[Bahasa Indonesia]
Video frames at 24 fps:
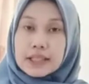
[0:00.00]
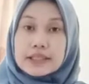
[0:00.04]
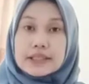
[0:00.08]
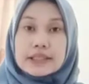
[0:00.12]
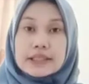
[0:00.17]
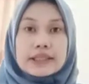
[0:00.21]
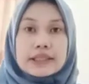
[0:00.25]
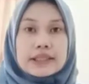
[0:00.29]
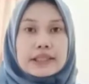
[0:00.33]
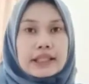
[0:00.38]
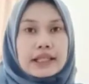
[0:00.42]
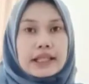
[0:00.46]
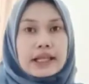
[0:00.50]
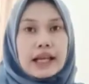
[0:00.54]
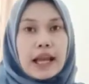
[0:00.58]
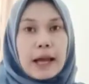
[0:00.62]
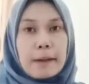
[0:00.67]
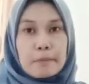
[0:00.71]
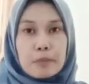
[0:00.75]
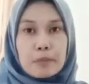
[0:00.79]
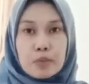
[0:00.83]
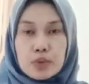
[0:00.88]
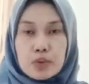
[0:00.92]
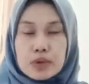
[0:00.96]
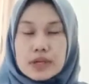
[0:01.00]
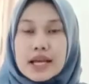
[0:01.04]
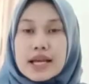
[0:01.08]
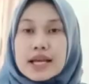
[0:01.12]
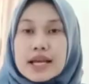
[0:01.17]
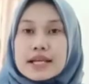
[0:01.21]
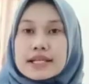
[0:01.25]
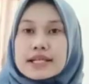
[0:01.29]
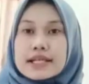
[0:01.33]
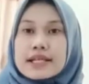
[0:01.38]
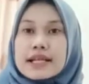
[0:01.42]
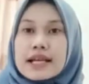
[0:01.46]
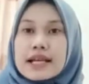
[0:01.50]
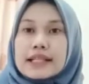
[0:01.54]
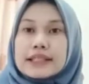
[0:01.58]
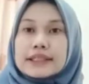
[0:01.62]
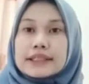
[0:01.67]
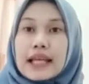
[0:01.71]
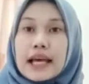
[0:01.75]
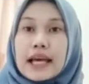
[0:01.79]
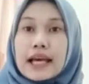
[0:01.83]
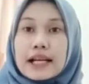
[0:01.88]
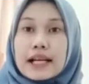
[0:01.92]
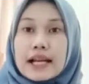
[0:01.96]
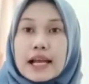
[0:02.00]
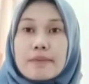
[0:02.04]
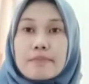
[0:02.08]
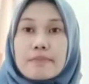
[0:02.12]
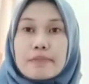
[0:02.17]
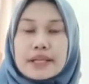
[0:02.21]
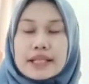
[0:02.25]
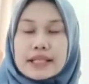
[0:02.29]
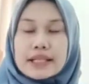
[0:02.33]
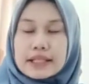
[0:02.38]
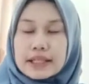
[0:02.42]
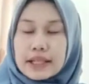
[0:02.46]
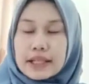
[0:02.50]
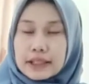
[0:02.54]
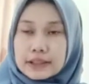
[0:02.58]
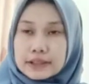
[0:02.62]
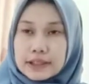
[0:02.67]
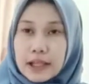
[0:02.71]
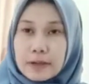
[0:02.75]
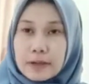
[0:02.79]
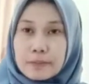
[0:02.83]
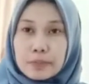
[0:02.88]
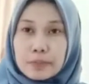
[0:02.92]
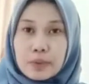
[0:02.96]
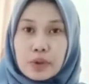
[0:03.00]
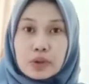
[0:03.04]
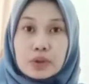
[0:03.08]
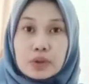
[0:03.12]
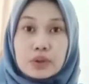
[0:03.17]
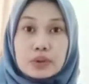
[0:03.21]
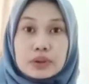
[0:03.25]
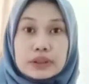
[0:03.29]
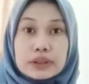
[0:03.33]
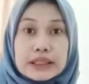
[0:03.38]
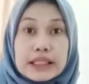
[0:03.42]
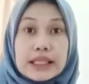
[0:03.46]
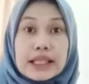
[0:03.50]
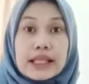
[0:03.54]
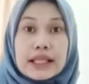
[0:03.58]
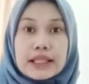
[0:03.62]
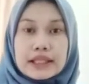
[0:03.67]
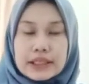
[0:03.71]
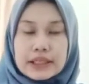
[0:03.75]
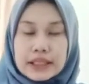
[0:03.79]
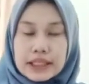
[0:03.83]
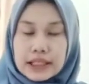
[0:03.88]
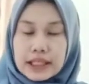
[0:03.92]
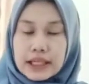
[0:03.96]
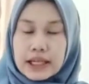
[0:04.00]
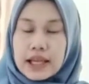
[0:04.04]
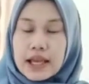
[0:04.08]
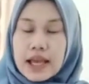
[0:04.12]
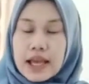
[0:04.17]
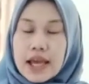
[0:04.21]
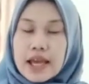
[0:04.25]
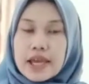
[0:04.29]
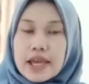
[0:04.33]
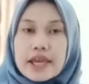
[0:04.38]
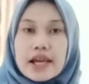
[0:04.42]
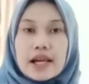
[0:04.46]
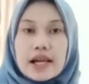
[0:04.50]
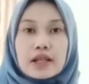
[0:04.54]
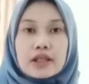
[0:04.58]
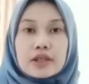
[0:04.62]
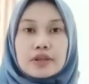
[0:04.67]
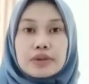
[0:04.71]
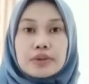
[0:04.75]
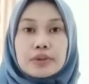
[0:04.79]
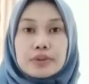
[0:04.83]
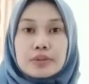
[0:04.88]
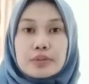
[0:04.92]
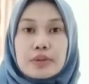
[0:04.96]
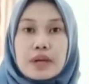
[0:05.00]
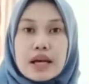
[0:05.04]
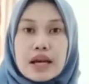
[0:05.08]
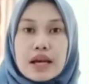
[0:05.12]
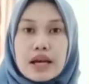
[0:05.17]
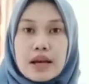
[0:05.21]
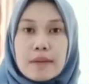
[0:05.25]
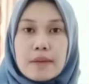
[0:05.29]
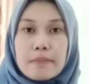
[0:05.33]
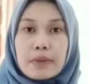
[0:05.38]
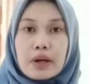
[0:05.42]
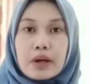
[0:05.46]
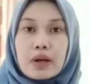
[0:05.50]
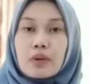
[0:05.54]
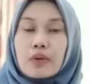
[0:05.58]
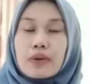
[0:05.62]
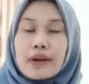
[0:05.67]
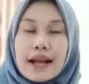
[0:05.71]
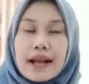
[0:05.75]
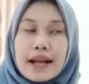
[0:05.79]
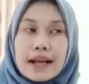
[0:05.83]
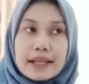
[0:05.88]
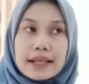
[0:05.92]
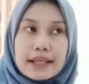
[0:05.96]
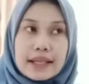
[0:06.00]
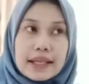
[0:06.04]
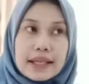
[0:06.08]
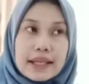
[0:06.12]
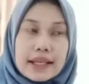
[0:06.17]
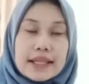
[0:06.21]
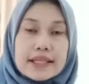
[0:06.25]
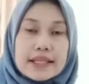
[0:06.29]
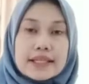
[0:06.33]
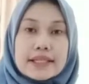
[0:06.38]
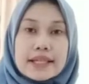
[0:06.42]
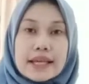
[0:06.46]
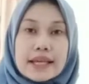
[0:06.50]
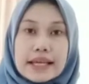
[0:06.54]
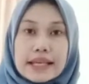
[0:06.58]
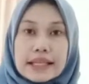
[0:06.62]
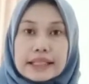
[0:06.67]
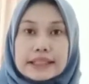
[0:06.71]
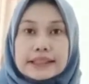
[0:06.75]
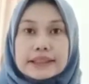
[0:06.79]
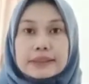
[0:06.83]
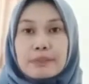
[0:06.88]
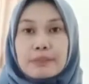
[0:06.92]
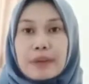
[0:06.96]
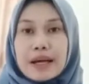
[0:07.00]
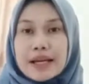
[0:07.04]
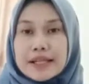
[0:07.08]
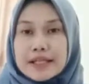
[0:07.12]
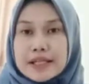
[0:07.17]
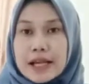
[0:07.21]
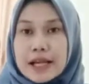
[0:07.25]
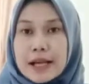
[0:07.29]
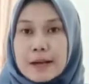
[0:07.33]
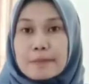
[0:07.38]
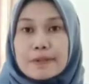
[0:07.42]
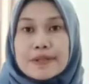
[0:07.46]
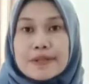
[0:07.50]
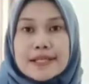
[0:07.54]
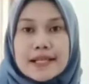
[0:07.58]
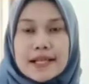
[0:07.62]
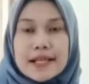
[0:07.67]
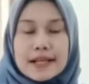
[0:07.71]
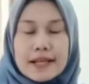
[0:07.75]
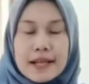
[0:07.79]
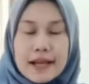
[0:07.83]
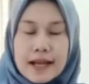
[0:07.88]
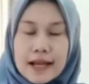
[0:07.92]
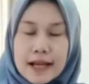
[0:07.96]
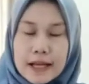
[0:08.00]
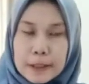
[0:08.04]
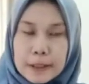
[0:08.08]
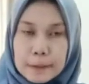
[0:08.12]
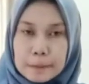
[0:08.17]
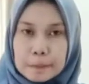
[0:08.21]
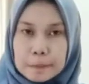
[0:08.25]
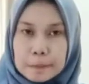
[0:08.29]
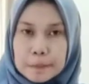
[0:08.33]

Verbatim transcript: dinding lambung dengan cara meningkatkan produksi lendir. Yang kedua, mengurangi gas pada pencernaan.